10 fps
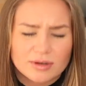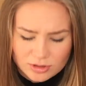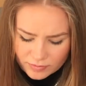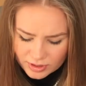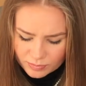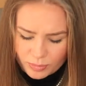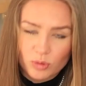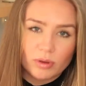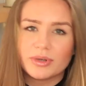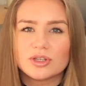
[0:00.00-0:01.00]
oder sowas
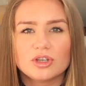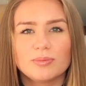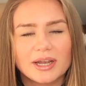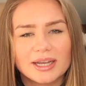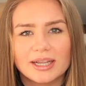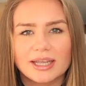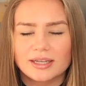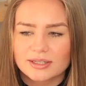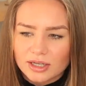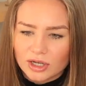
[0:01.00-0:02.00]
über mich drüber
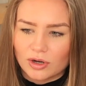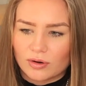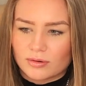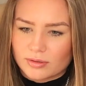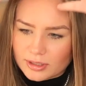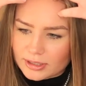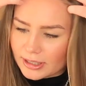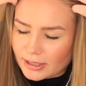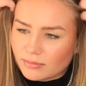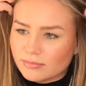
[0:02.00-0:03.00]
gelegt. Und
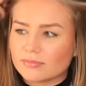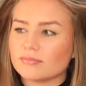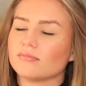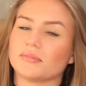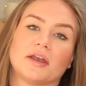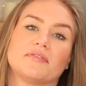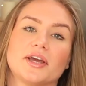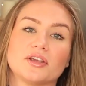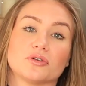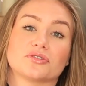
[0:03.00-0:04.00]
ähm, dann
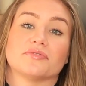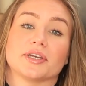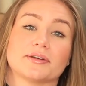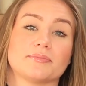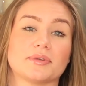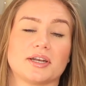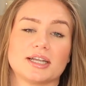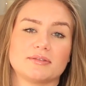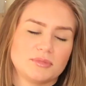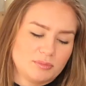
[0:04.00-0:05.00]
war ich auch schon weg. Dann
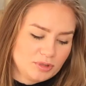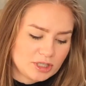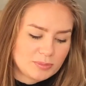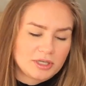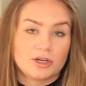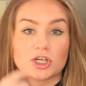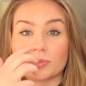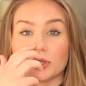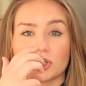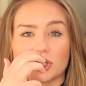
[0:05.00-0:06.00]
hatten die mir das Mittel
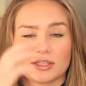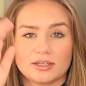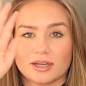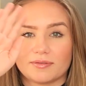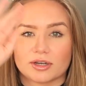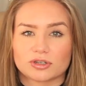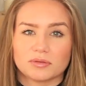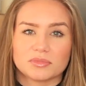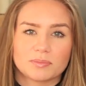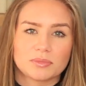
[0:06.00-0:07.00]
gespritzt. Jessica war schon
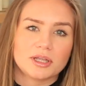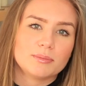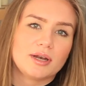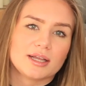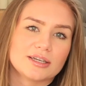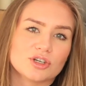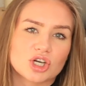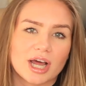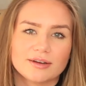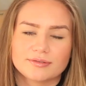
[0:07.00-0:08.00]
im siebten Himmel, hat dann
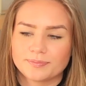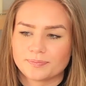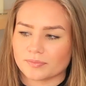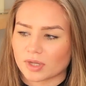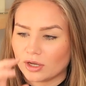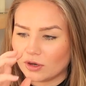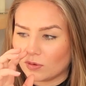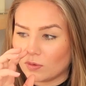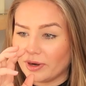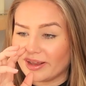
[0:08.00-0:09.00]
geschlafen.
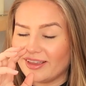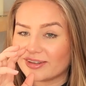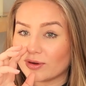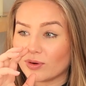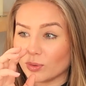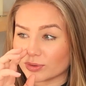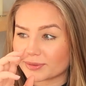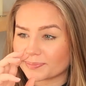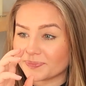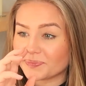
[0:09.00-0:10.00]
Und dann ging es auch los.